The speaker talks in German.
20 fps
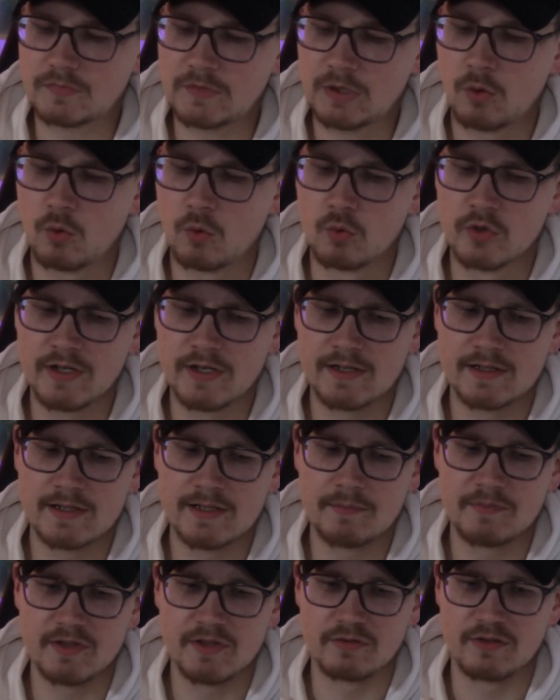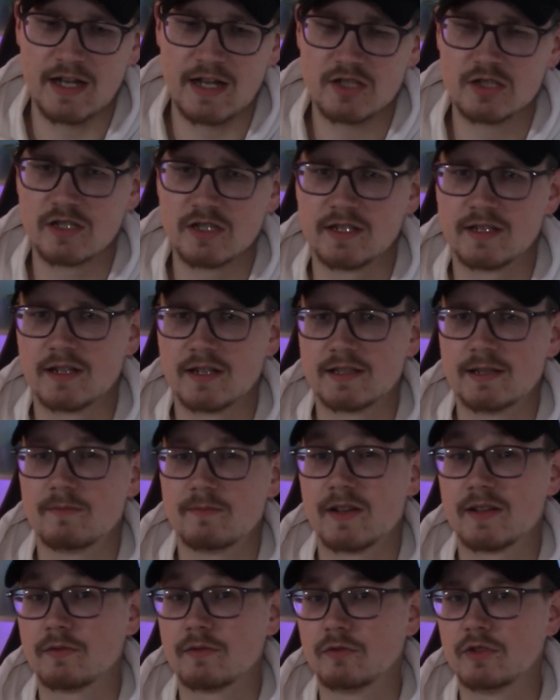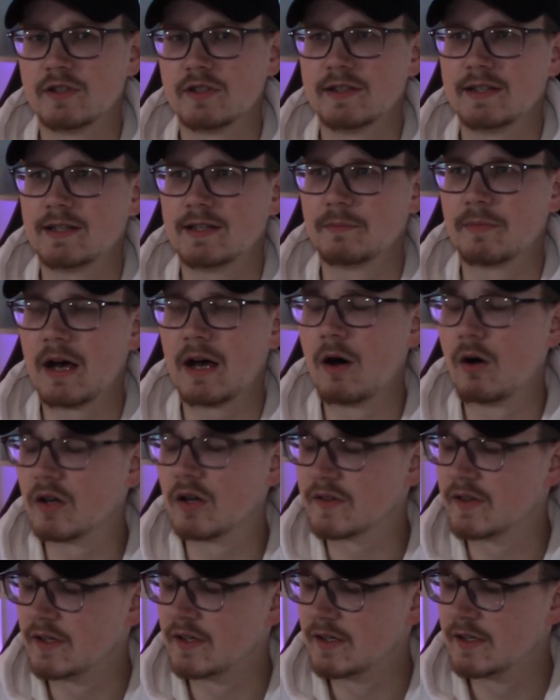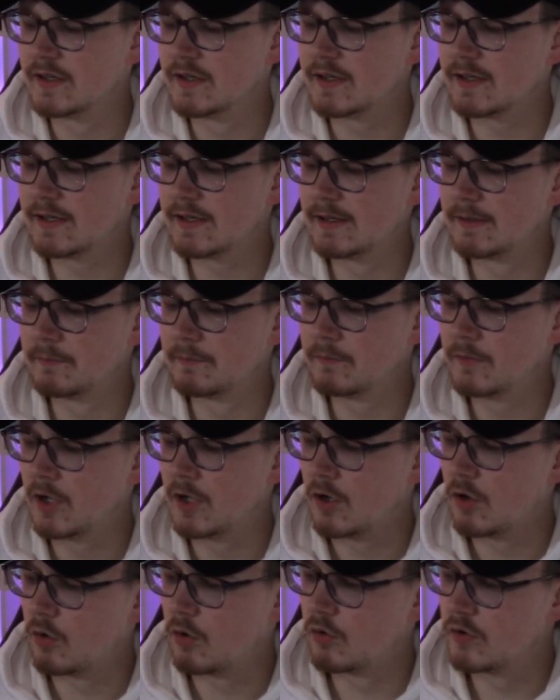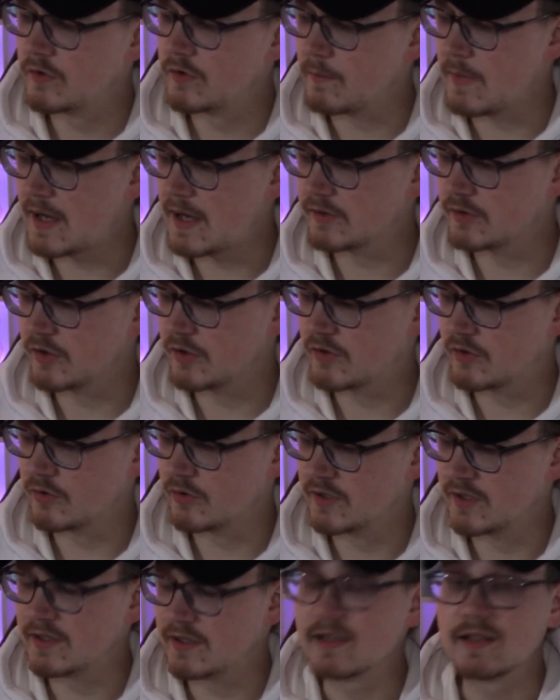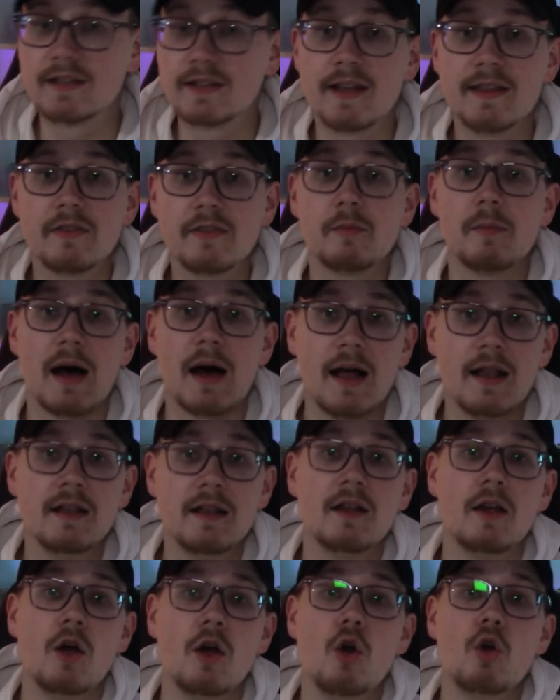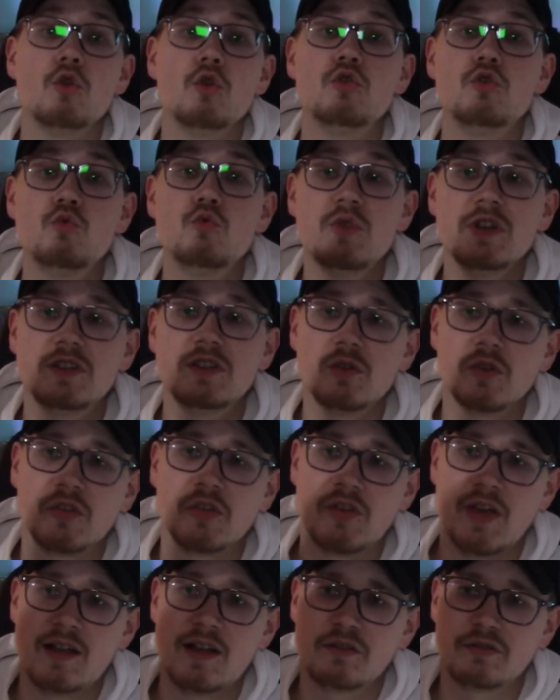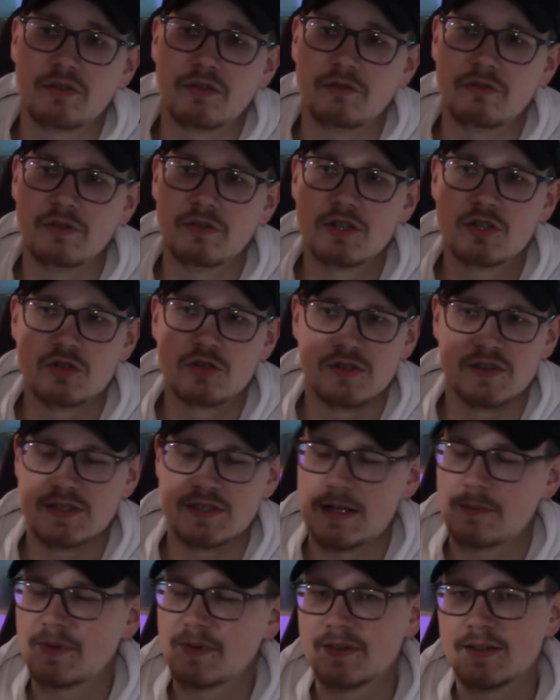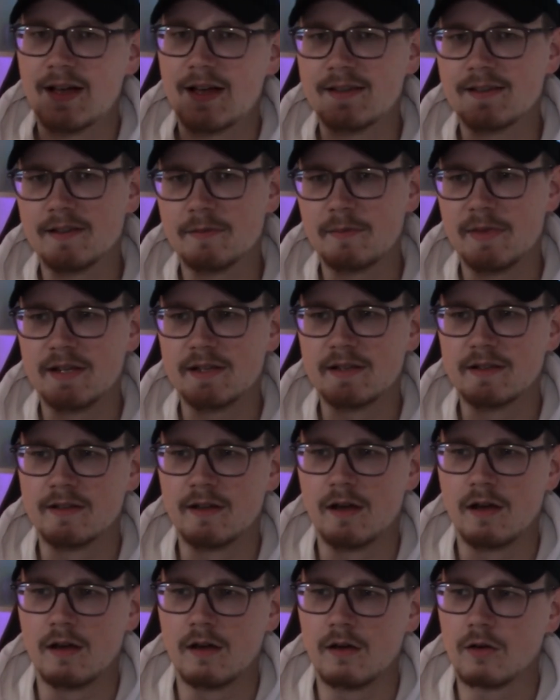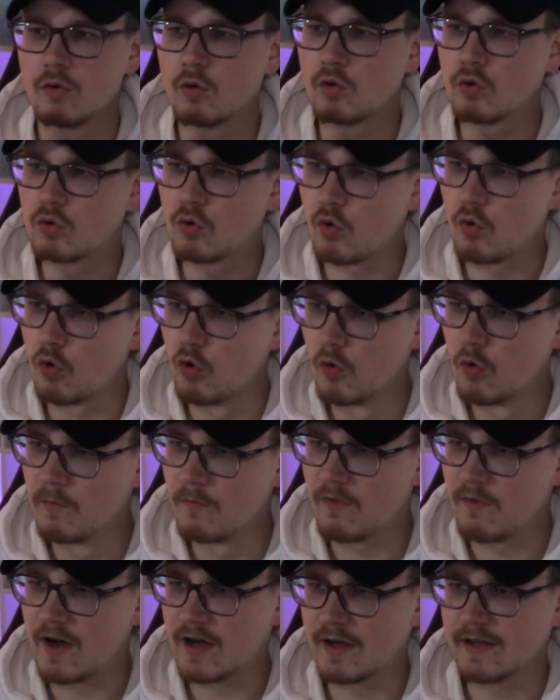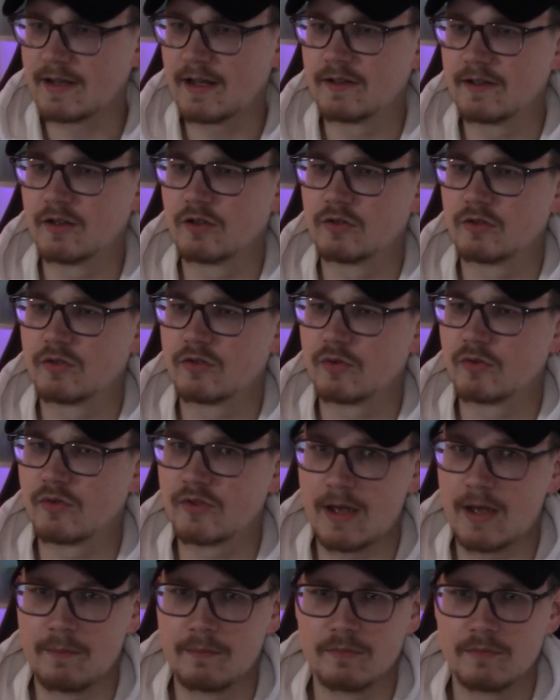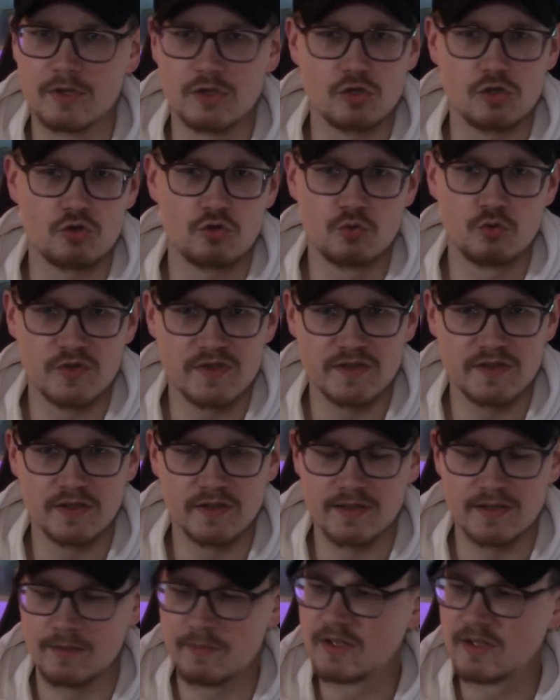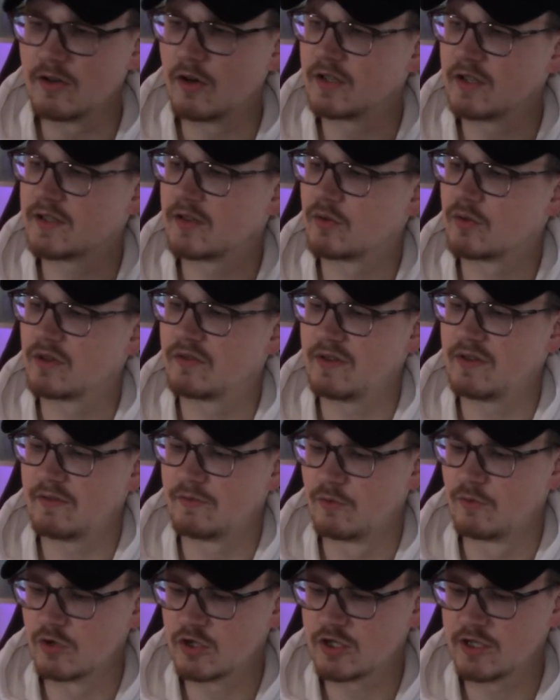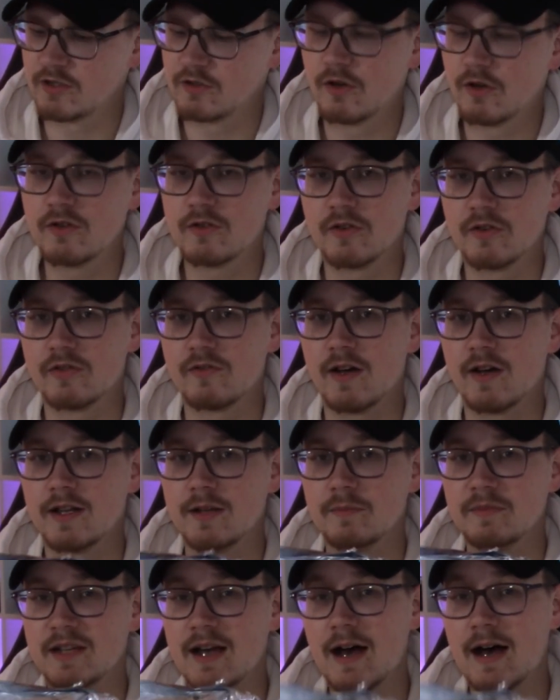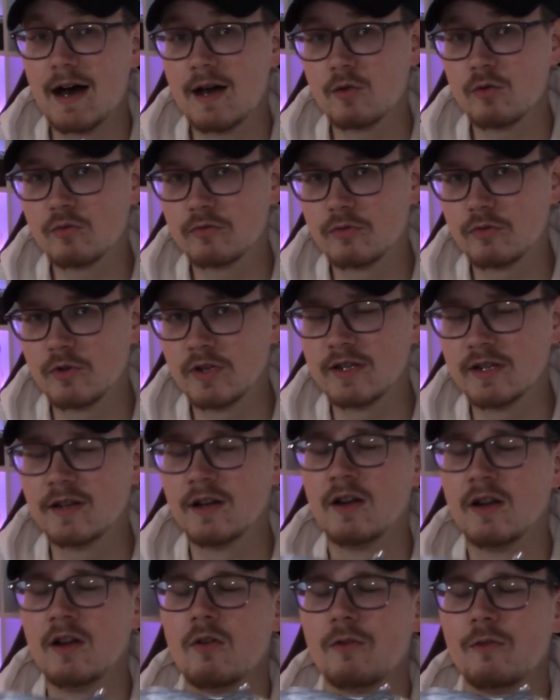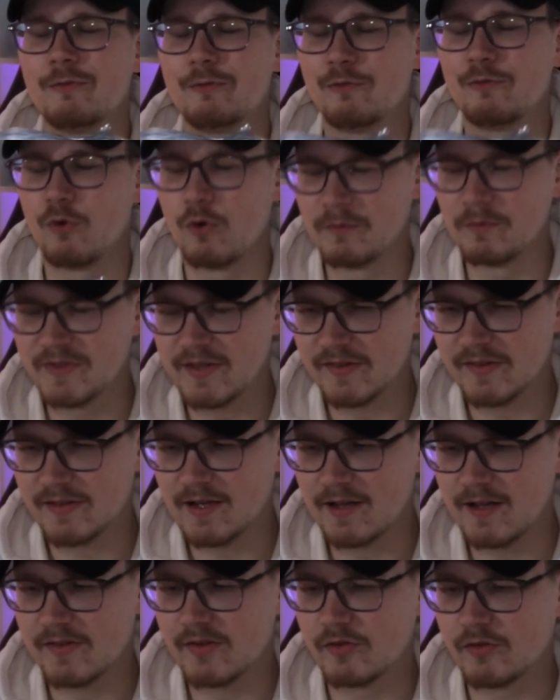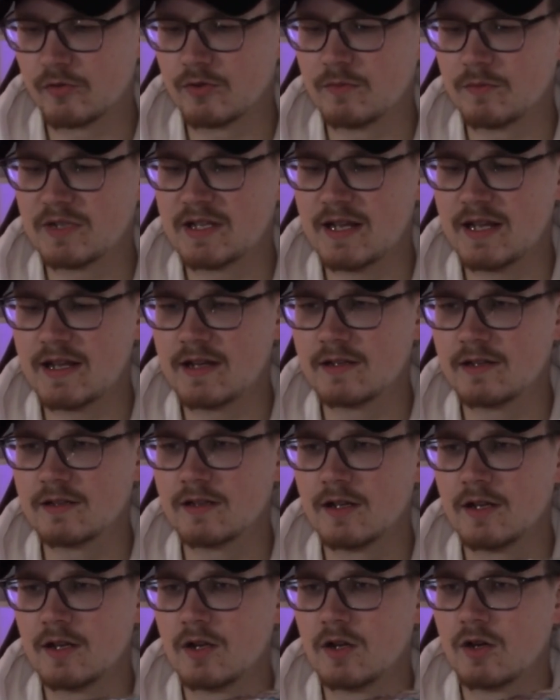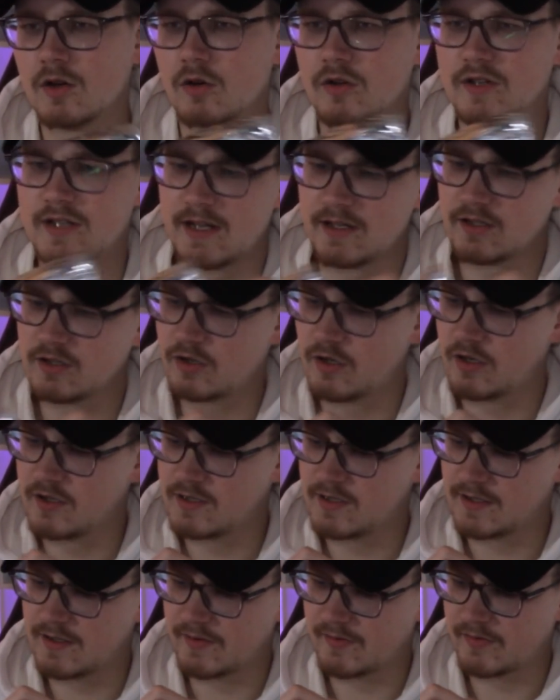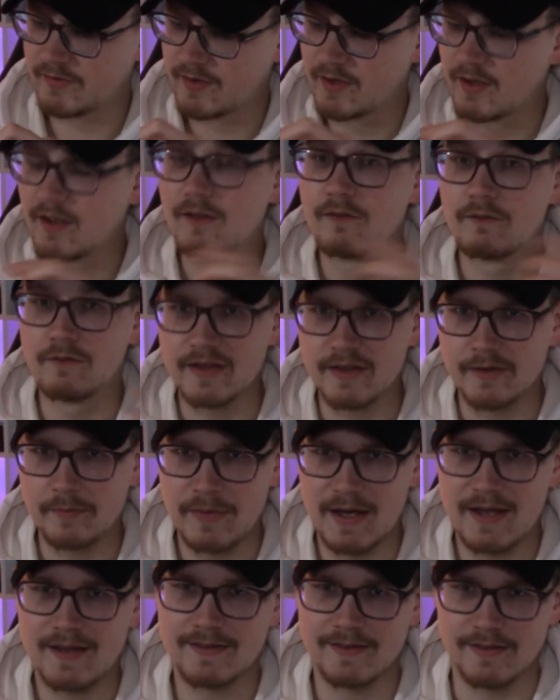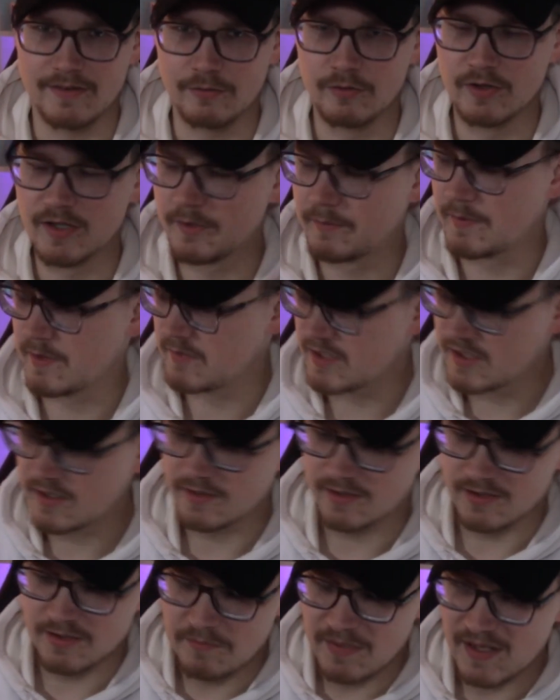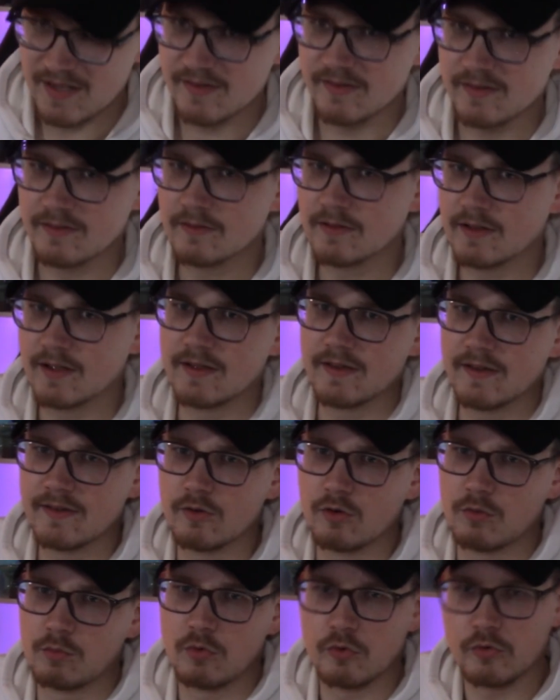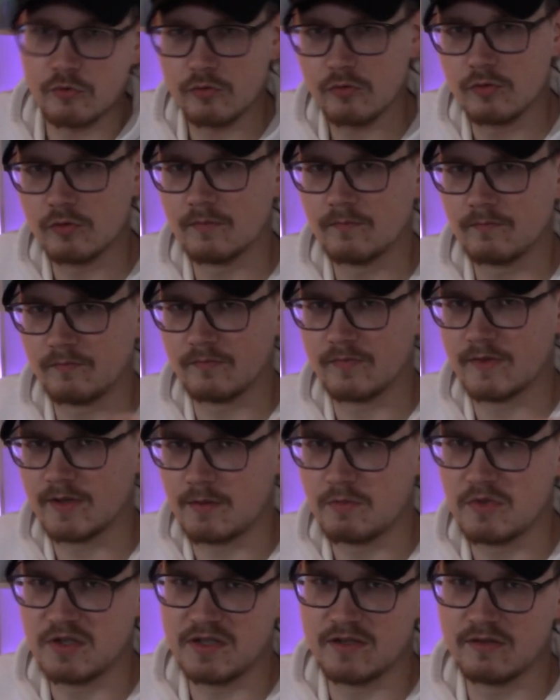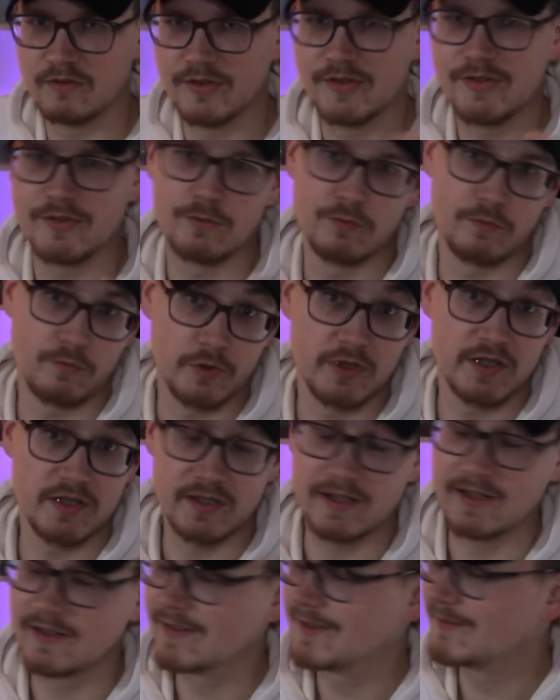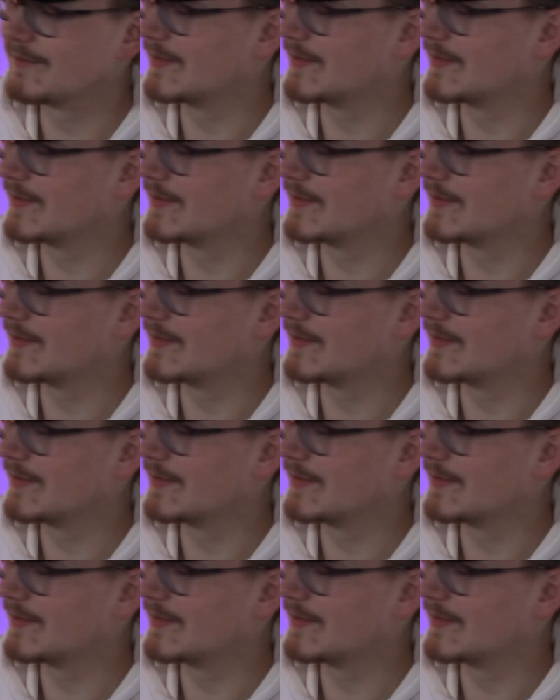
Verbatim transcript: oder ihr nehmt eine Flasche, je nachdem, was ihr für eine Dicke braucht, ähm, und macht euch so einen, ich nenne es mal, Do-it-yourself Windschutz. Ich habe das Ganze jetzt mal hier in einer groben Variante zusammengeschustert, damit ihr euch das ungefähr vorstellen könnt. Und zwar nehmt ihr Alufolie, formt das Ganze zu einem Kegel und dann könnt ihr das, wenn es passt, es wird jetzt bei mir hier nicht passen, es ist auch bloß, damit ihr wisst, wovon ich rede,